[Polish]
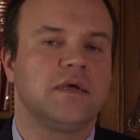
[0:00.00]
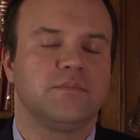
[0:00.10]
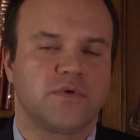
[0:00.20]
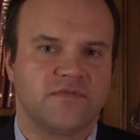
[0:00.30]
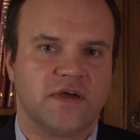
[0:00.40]

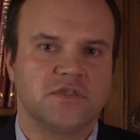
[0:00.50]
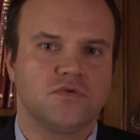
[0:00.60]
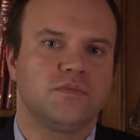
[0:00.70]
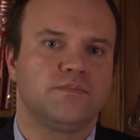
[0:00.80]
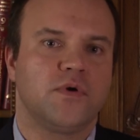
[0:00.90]

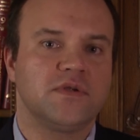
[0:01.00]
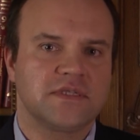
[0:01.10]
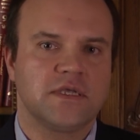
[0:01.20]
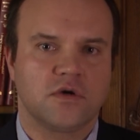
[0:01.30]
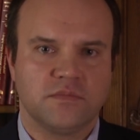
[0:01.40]
prowadził
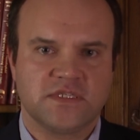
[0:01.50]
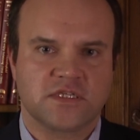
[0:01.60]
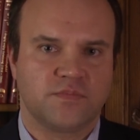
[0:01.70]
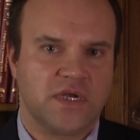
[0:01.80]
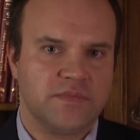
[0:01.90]
polski
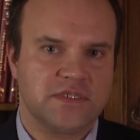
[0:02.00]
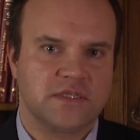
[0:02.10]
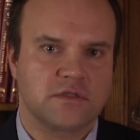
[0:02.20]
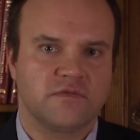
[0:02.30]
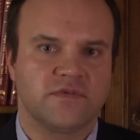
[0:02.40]
komisarz
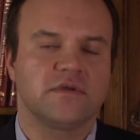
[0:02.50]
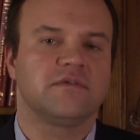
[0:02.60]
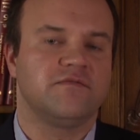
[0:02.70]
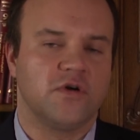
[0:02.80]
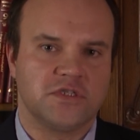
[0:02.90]
plebiscytowy
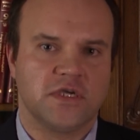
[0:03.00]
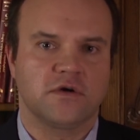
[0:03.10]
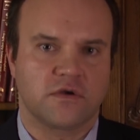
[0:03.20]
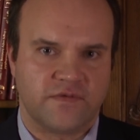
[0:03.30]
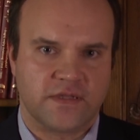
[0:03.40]
Wojciech
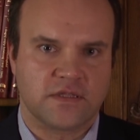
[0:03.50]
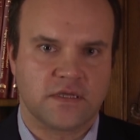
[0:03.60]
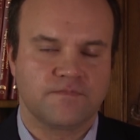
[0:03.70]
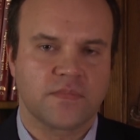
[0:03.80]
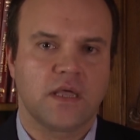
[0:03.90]
Korfanty.
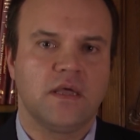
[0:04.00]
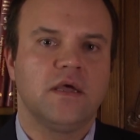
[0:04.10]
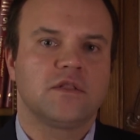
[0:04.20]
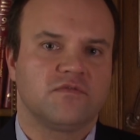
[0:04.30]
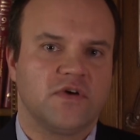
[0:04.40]

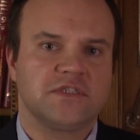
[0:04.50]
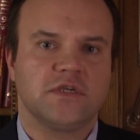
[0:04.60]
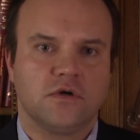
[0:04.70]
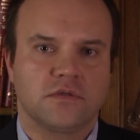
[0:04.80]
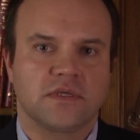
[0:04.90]
To
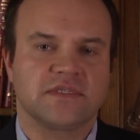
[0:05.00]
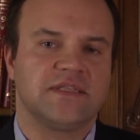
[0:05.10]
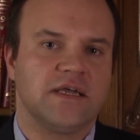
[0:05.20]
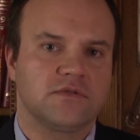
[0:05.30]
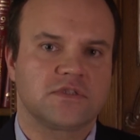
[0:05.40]
właśnie on,
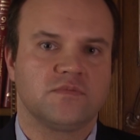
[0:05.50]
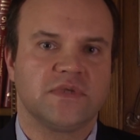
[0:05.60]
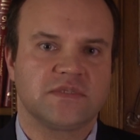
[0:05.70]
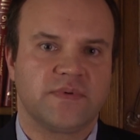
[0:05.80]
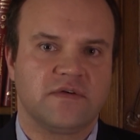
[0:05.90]
zdając sobie
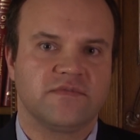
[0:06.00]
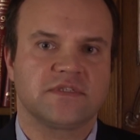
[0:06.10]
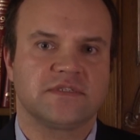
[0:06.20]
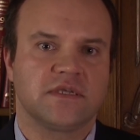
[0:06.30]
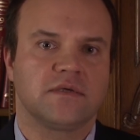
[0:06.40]
sprawę
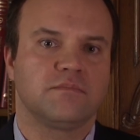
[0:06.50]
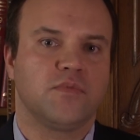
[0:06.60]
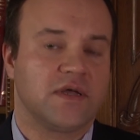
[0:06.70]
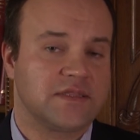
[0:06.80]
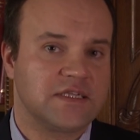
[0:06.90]
z
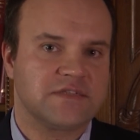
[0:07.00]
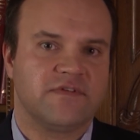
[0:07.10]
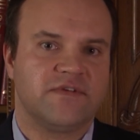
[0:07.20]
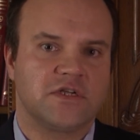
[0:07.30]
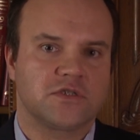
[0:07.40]
bohaterstwa
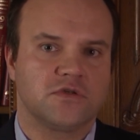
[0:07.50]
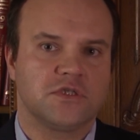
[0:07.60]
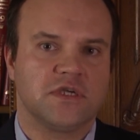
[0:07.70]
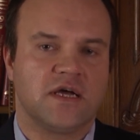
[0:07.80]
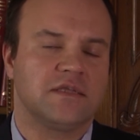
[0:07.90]

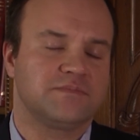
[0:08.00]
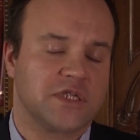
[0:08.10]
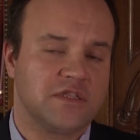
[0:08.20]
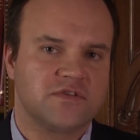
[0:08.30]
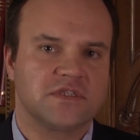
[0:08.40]
waleczności, ale
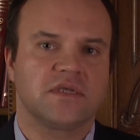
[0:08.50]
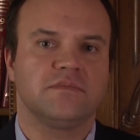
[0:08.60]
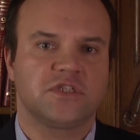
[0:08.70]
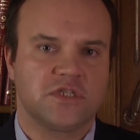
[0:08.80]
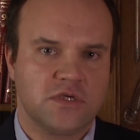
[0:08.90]
przede wszystkim
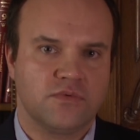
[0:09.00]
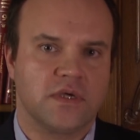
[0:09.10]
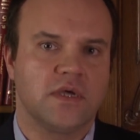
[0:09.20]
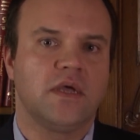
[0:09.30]
z siły